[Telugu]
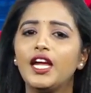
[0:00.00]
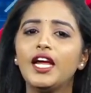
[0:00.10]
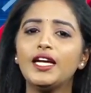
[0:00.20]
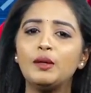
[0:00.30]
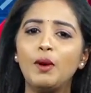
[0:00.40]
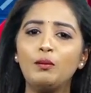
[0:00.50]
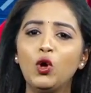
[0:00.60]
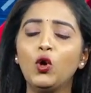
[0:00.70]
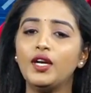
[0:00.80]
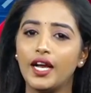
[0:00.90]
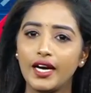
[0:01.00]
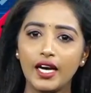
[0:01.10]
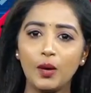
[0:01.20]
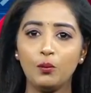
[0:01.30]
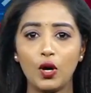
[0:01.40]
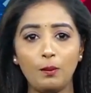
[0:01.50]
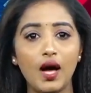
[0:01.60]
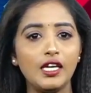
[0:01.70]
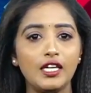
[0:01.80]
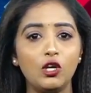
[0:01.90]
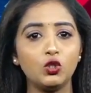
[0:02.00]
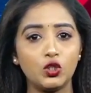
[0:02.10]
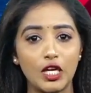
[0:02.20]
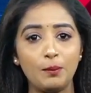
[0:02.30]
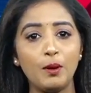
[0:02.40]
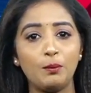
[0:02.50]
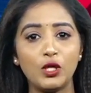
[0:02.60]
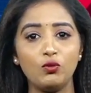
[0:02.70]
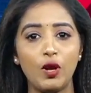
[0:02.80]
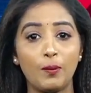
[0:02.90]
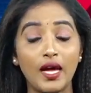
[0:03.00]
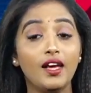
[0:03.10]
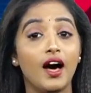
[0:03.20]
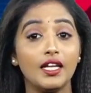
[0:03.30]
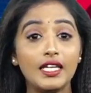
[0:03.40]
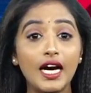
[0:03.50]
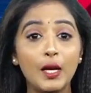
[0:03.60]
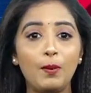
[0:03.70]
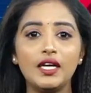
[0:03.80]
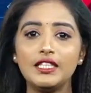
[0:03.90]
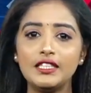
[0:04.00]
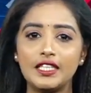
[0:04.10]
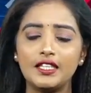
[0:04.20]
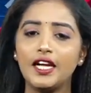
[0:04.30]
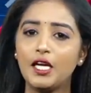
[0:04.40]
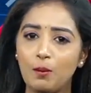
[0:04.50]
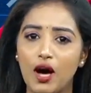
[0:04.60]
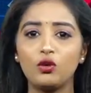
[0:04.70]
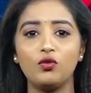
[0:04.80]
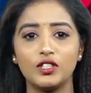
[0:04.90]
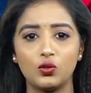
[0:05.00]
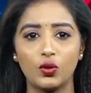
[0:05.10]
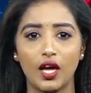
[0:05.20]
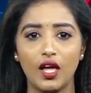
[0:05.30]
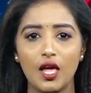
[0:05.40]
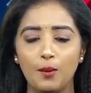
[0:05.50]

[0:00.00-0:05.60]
ఈ క్రమంలో నగర పురపాలికలో చైర్మన్ పదవులపై అధికార పార్టీ తనదైన మార్కు వేస్తుంది